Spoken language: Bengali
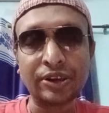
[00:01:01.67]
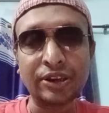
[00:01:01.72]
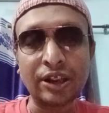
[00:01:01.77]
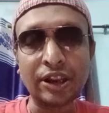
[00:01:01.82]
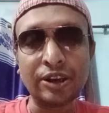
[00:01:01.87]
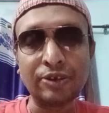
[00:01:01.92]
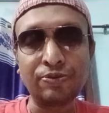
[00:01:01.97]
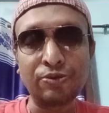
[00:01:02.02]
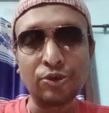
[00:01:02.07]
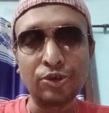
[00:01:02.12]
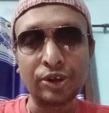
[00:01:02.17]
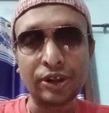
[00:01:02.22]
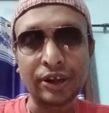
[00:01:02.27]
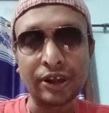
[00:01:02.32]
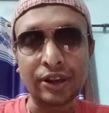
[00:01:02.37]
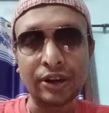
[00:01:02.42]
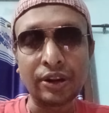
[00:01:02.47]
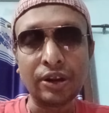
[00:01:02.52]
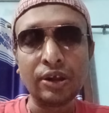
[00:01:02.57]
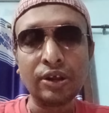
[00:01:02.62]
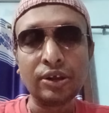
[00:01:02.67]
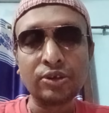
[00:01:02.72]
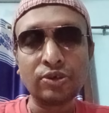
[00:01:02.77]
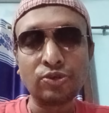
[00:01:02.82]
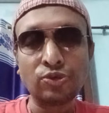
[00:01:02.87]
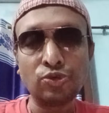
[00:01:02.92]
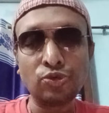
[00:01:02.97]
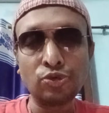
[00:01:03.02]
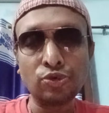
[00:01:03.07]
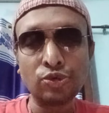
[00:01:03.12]
টেলিফোনের
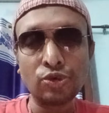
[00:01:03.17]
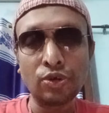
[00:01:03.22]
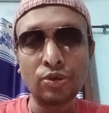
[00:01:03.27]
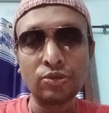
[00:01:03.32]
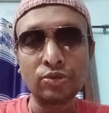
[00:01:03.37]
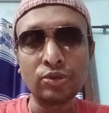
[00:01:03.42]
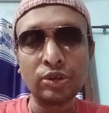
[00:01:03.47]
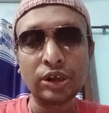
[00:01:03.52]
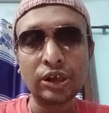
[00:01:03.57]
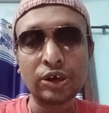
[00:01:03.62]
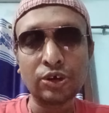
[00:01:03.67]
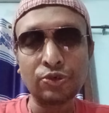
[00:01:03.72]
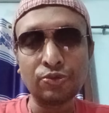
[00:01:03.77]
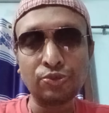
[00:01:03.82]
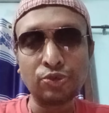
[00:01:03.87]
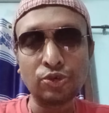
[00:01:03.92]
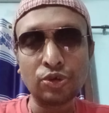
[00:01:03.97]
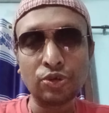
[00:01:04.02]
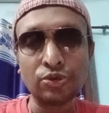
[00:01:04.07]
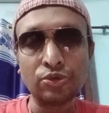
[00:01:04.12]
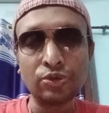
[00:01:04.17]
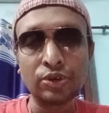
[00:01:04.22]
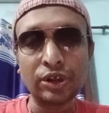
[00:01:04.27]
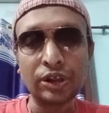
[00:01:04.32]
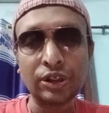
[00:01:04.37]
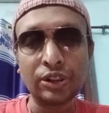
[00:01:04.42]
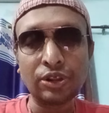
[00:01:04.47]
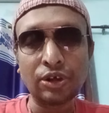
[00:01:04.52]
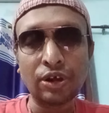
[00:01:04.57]
জরুরি খুব জরুরি